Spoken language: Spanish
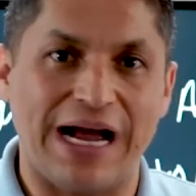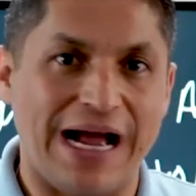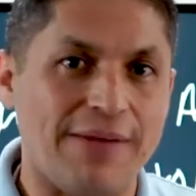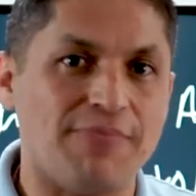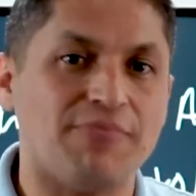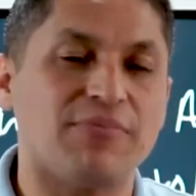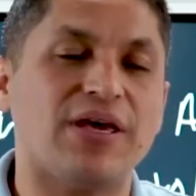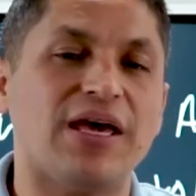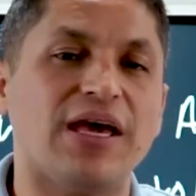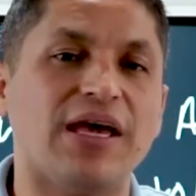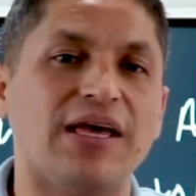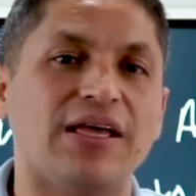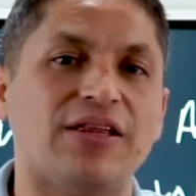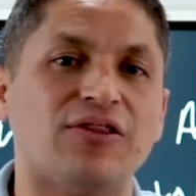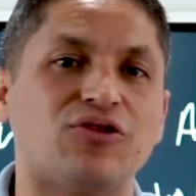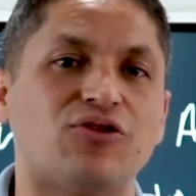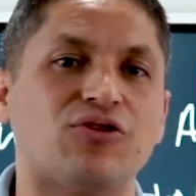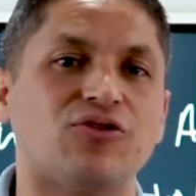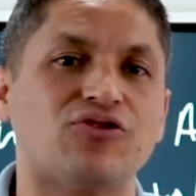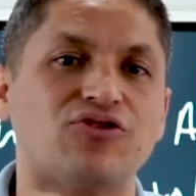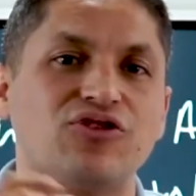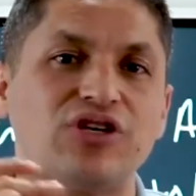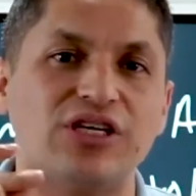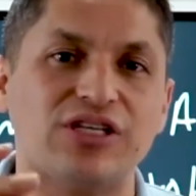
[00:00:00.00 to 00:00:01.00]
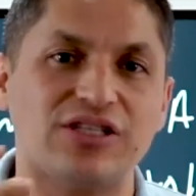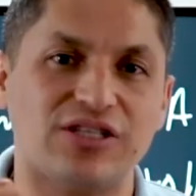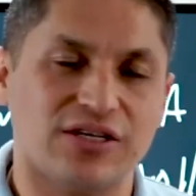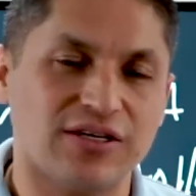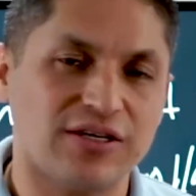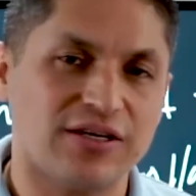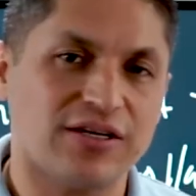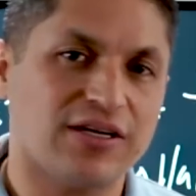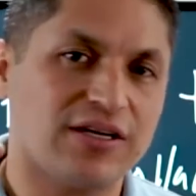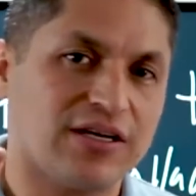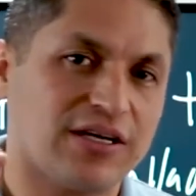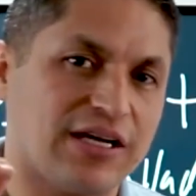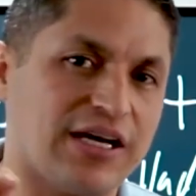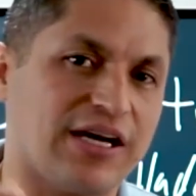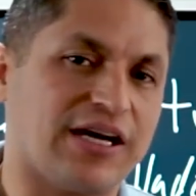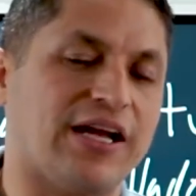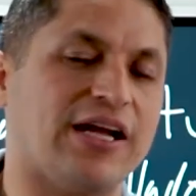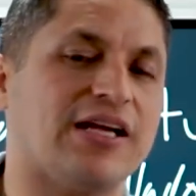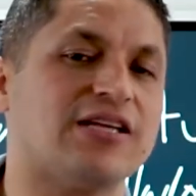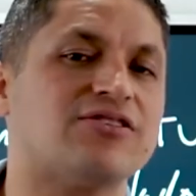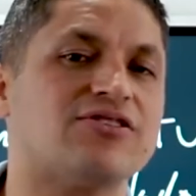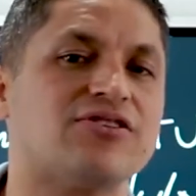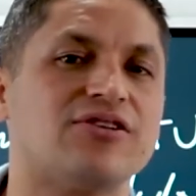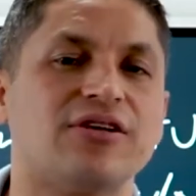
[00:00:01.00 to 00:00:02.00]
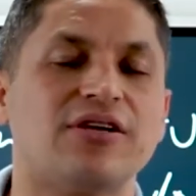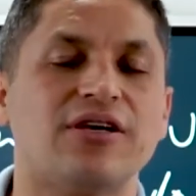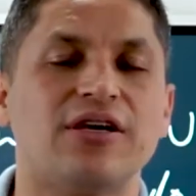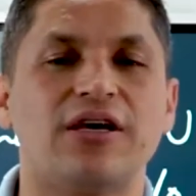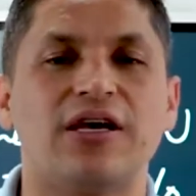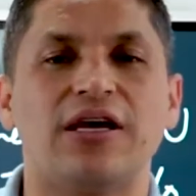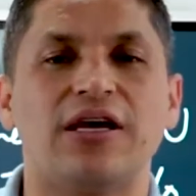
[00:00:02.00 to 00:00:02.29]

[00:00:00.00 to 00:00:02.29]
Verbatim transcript: cambie, entonces, ¿qué crees?